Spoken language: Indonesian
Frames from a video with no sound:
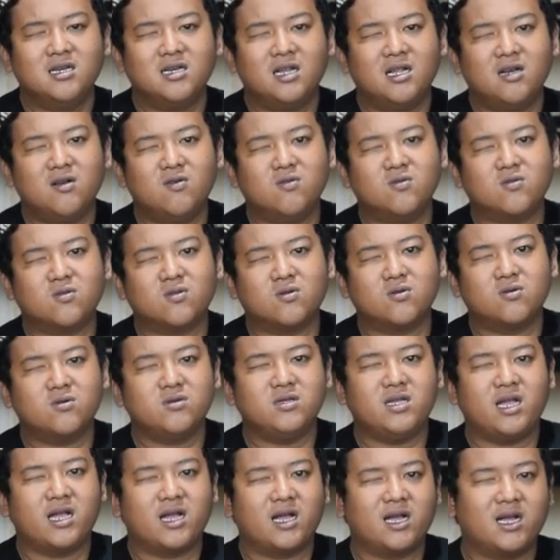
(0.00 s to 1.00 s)
dan
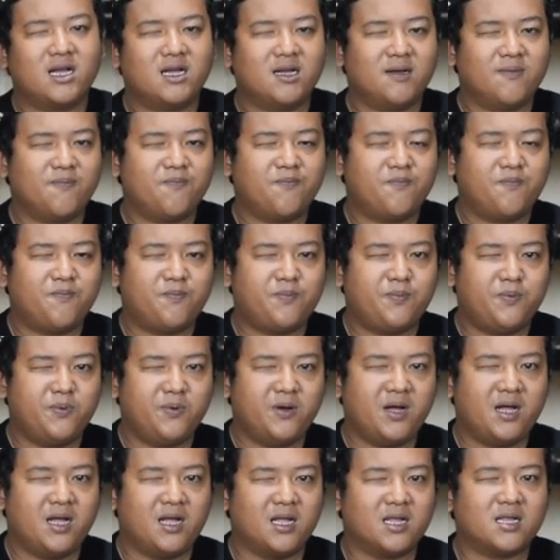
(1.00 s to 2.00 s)
untuk yang
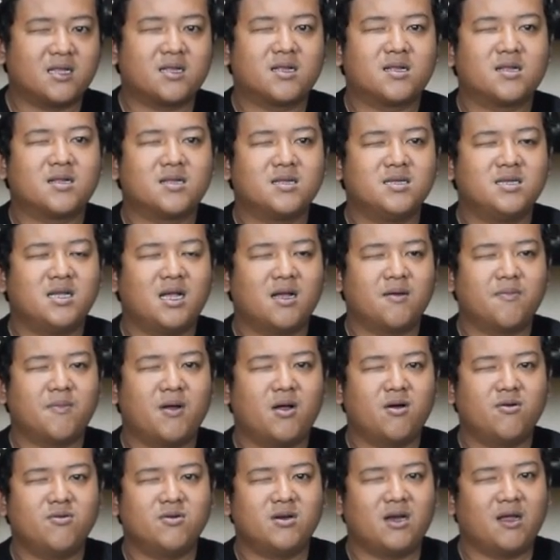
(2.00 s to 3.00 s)
buat yang
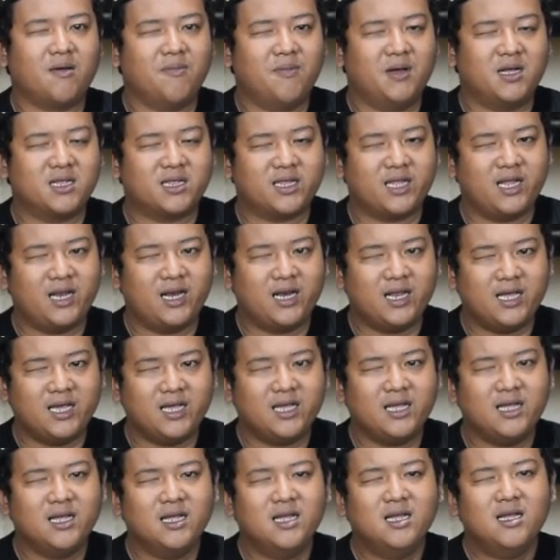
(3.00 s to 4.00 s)
mau nambah
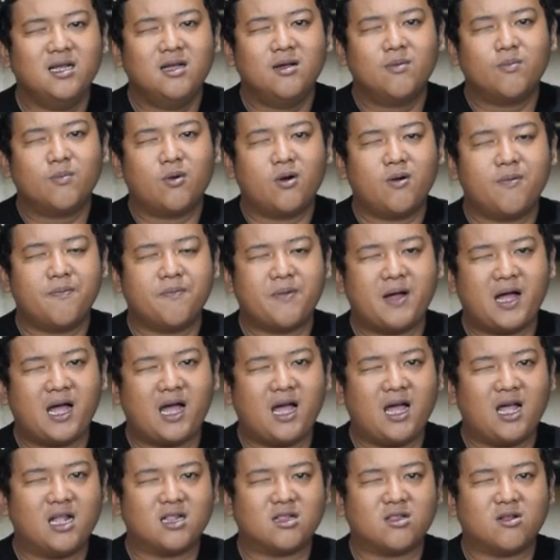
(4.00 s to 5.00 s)
tele
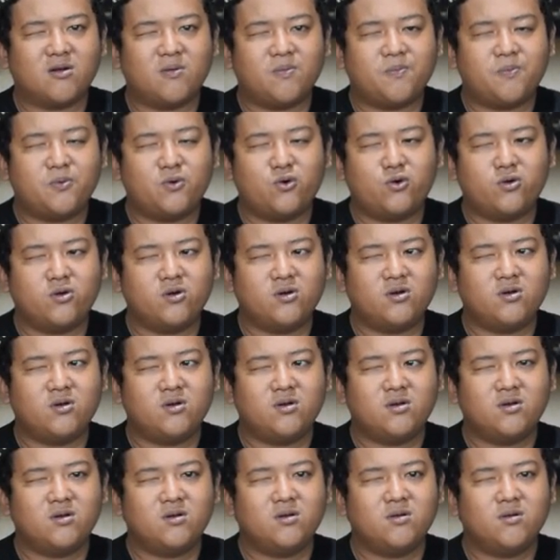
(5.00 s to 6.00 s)
pompa
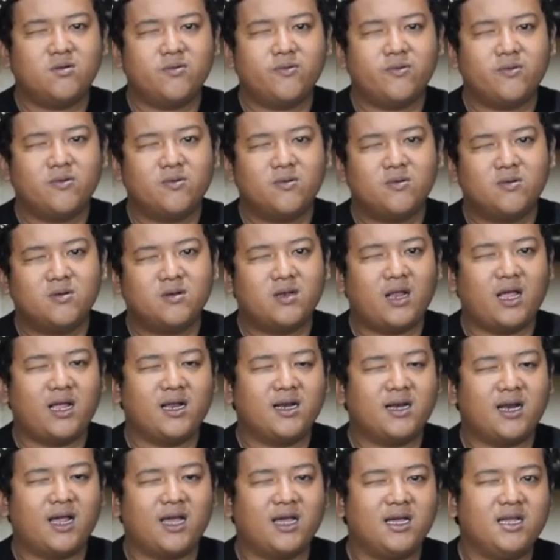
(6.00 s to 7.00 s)
ataupun
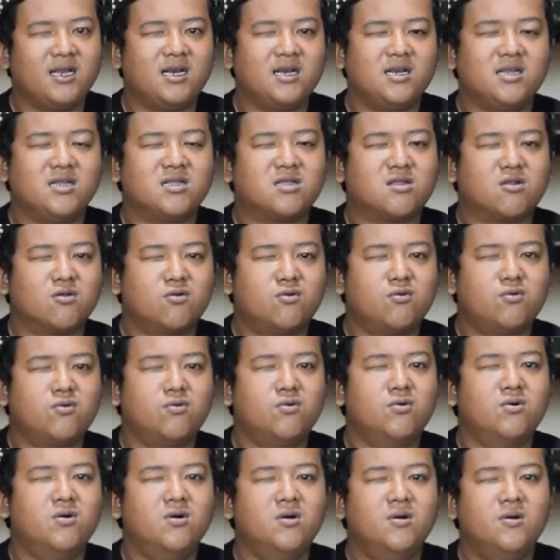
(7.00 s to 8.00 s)
lain-lain
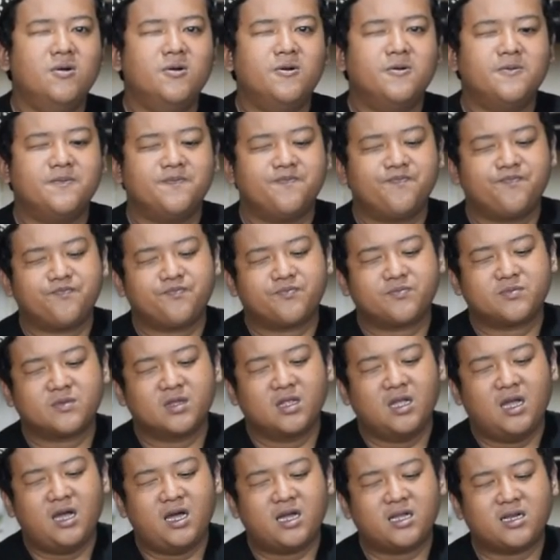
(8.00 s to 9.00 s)
itu
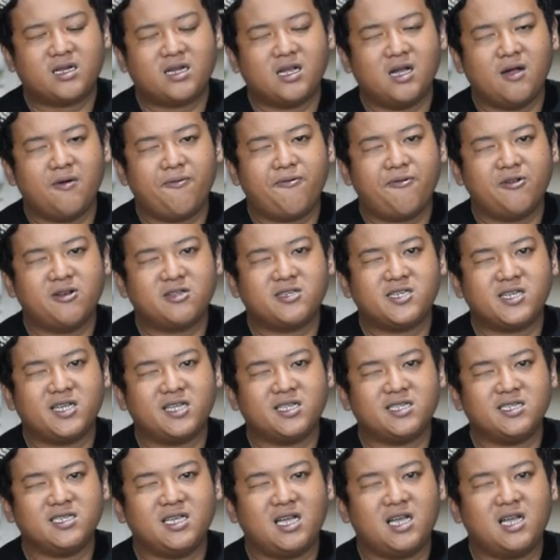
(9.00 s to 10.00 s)
harga full
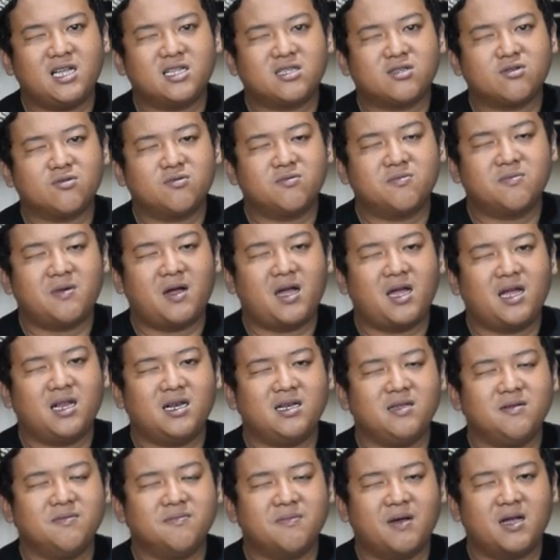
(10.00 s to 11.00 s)
setnya
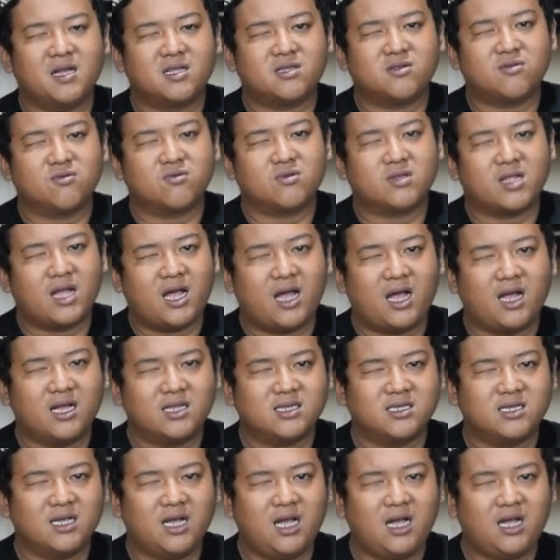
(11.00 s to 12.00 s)
cuma 5
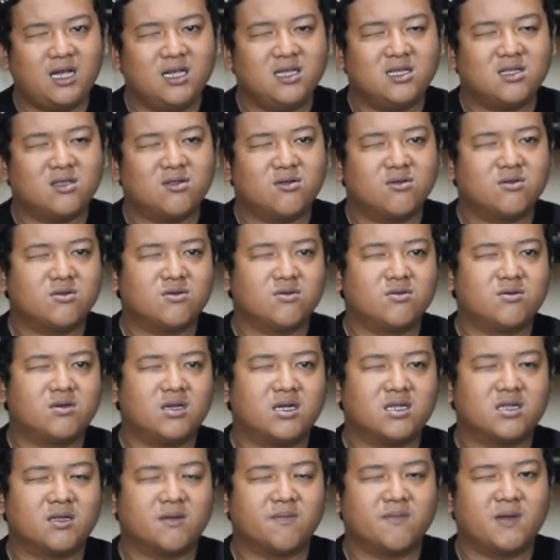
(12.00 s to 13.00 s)
juta aja itu
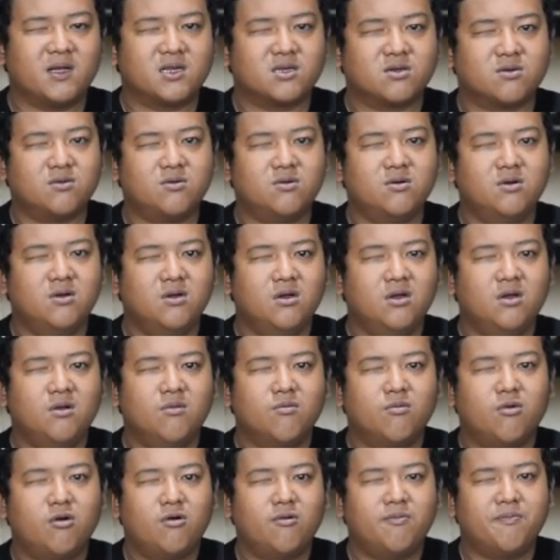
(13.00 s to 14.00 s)
sudah termasuk
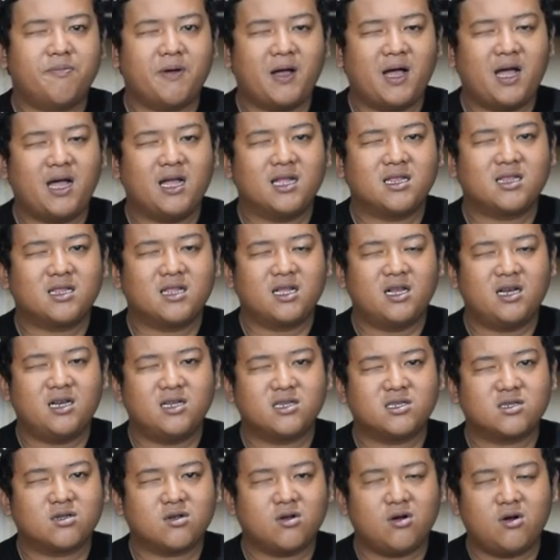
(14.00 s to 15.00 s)
pompa,
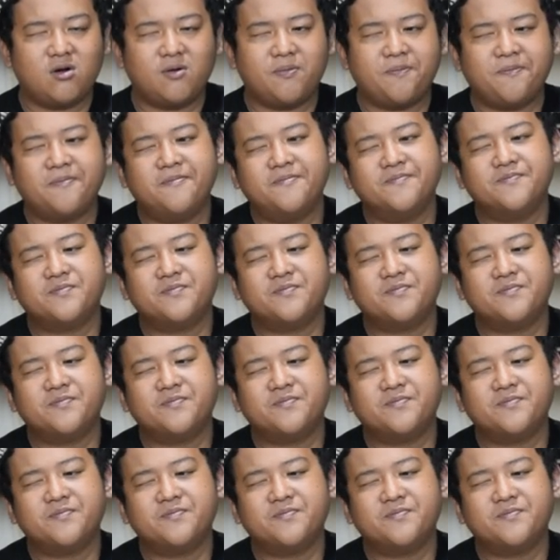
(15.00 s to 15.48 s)
teleskop